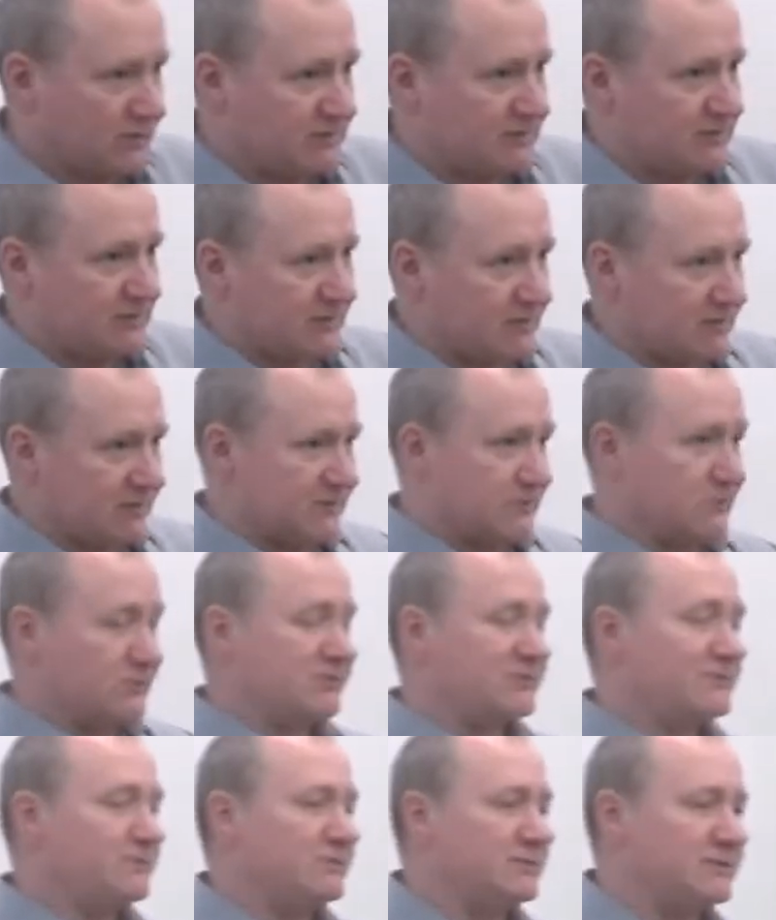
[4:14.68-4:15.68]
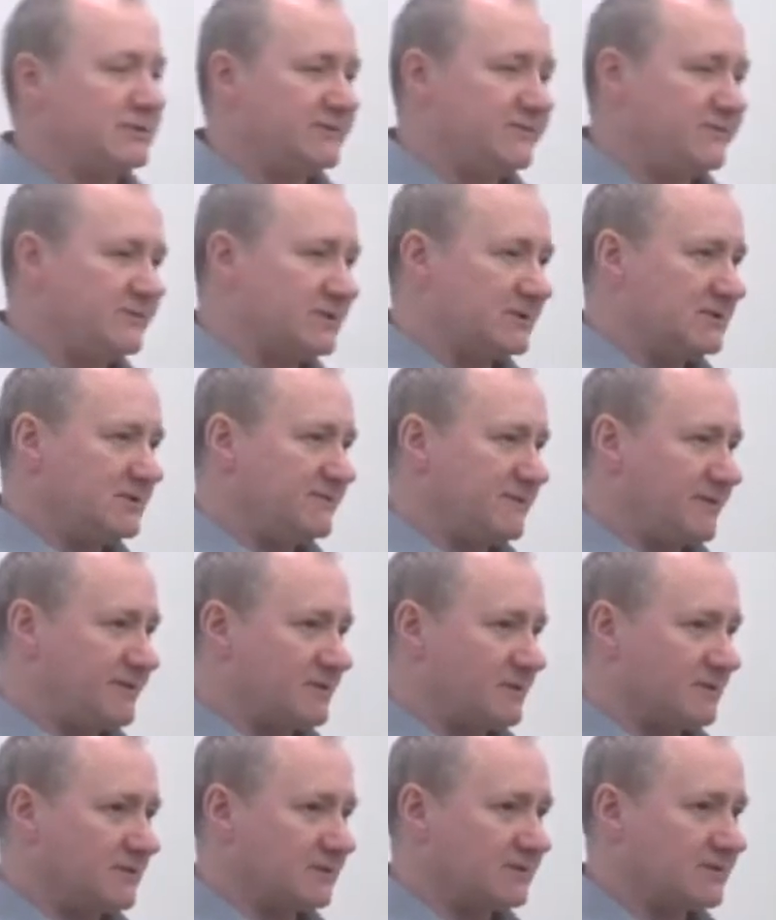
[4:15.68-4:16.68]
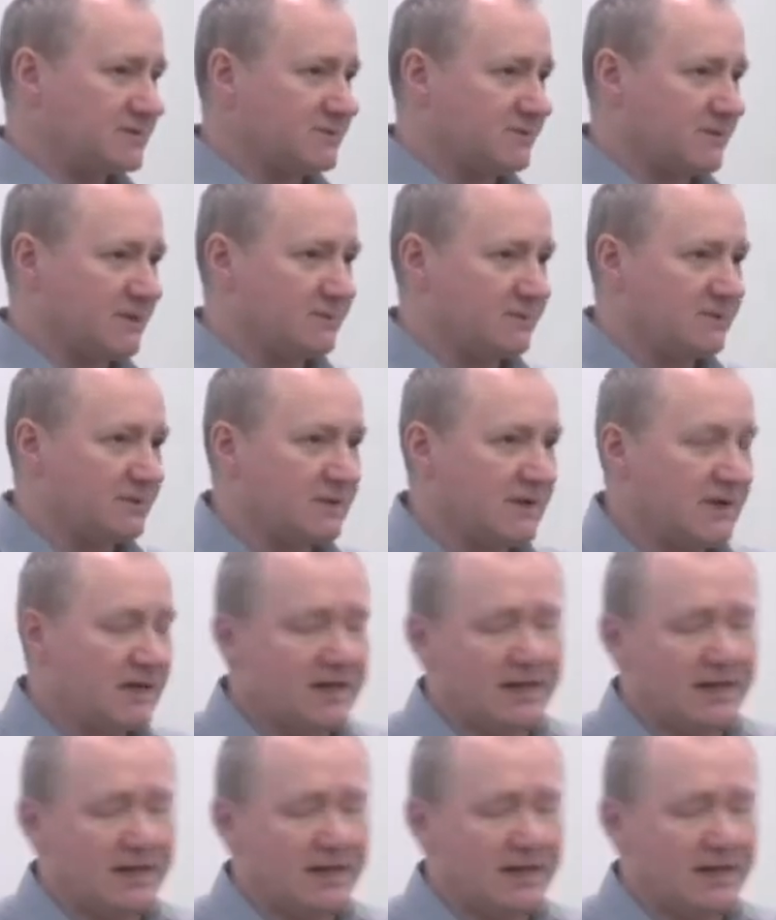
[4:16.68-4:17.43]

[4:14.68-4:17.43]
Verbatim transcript: То есть э, существует ли эфирный ветер, так называемый.